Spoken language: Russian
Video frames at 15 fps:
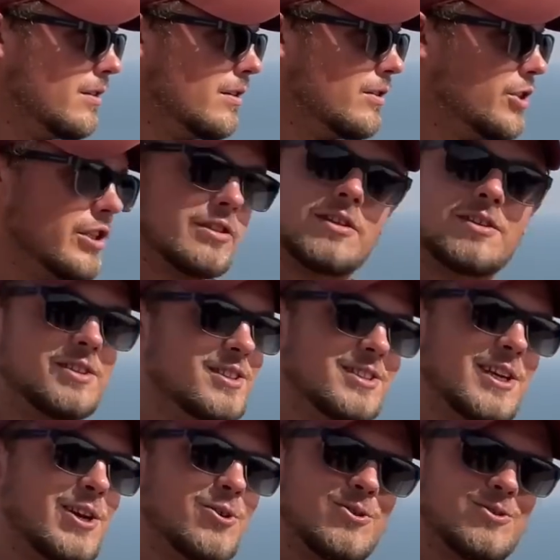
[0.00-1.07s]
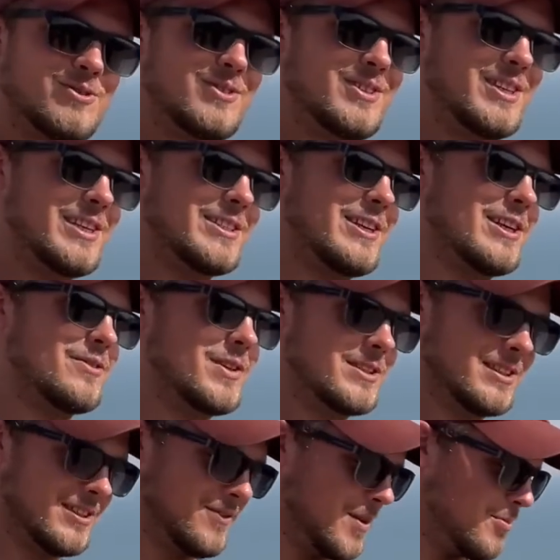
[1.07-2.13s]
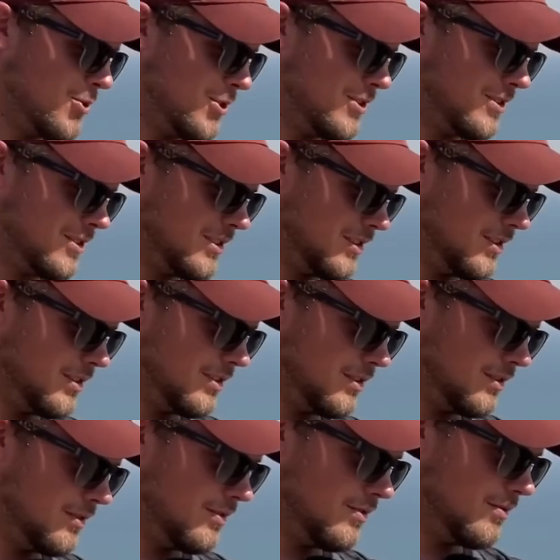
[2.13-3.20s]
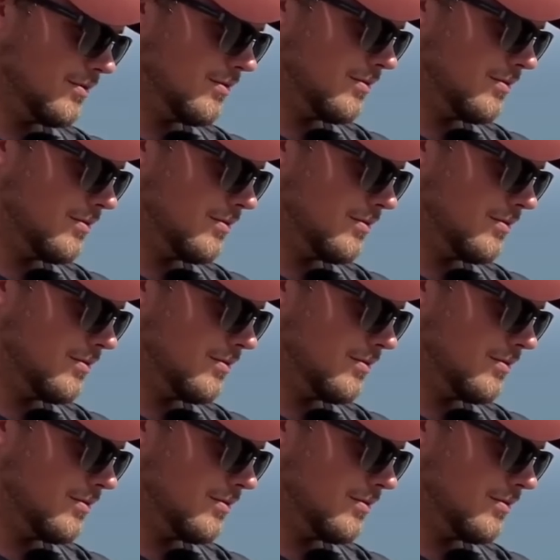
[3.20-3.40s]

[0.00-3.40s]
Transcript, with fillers: Честно, не знаю, есть ли ответ на этот вопрос. Э,